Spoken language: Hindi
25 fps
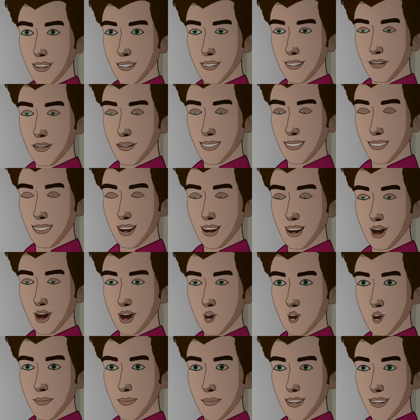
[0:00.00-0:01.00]
नाम न लो मेरे
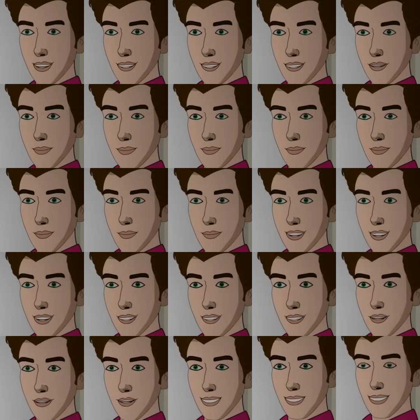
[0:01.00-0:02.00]
सामने उसका वो
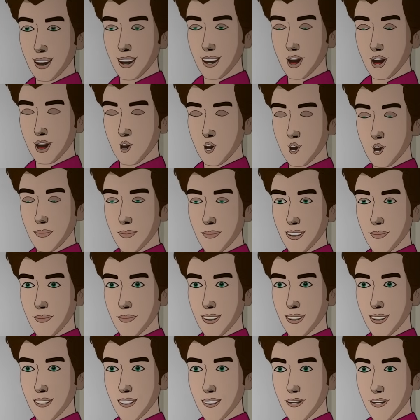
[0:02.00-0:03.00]
बहुत बदल चुकी है
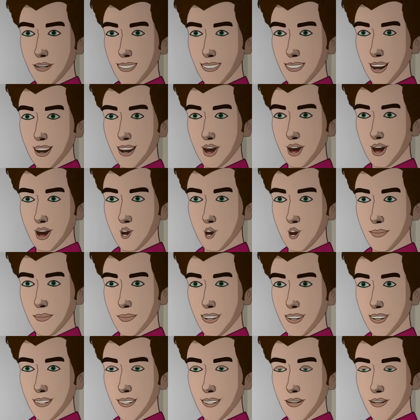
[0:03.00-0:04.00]
वो मेरी मानवी
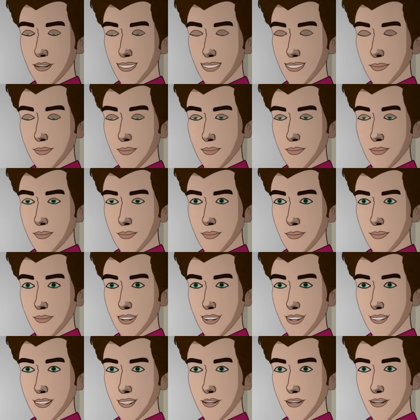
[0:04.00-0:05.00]
नहीं हो सकती
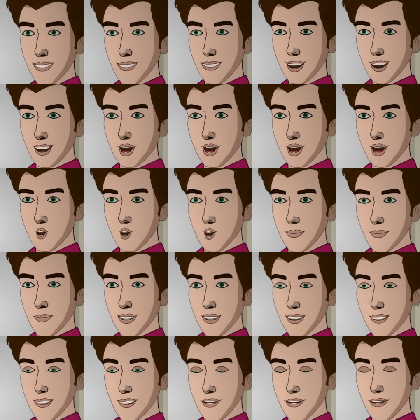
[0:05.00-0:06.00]
मानवी मुझसे
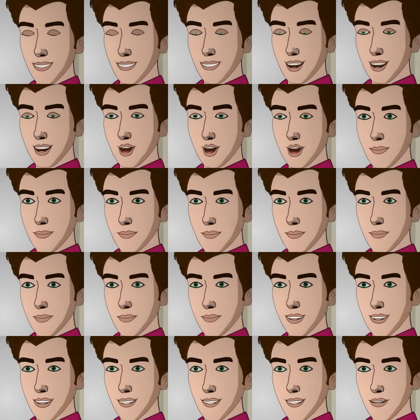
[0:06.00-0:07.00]
बहुत प्यार करती थी
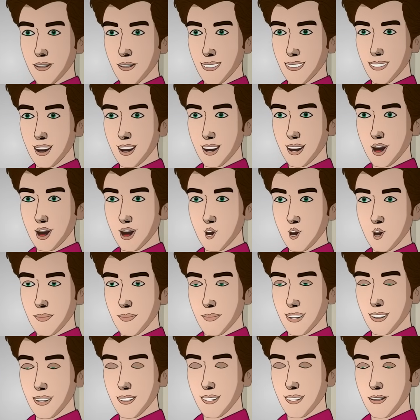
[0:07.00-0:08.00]
वो मेरी मानवी कभी
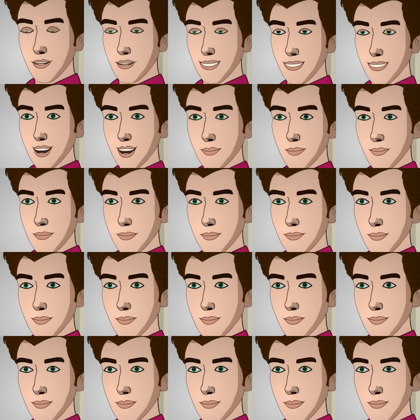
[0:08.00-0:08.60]
नहीं हो सकती